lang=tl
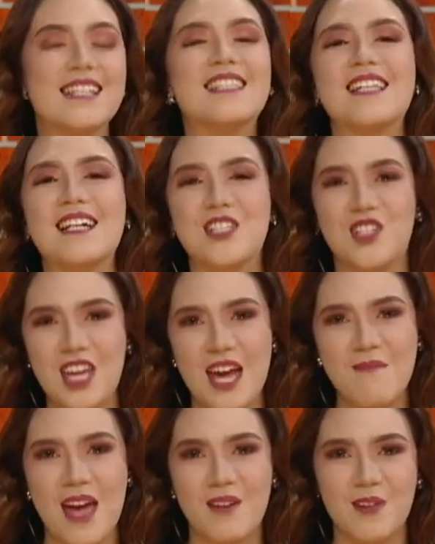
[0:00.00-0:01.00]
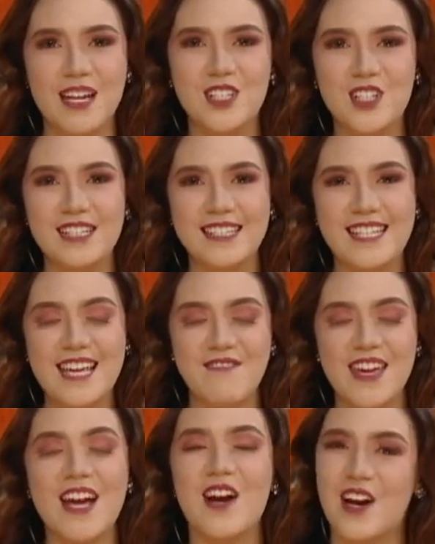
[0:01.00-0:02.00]
sa GMA Regional
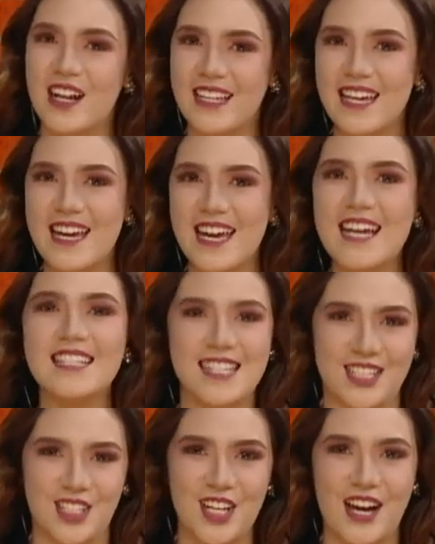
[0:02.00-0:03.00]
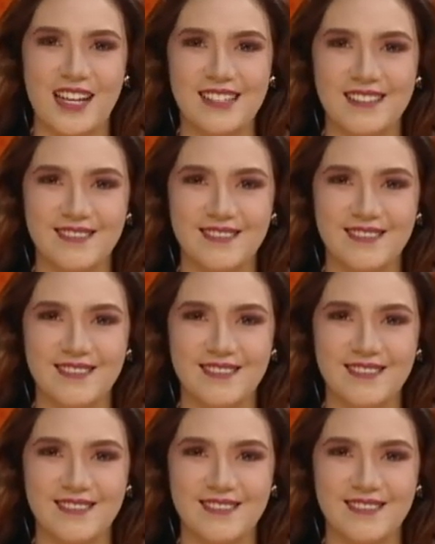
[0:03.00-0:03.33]
TV Early Edition.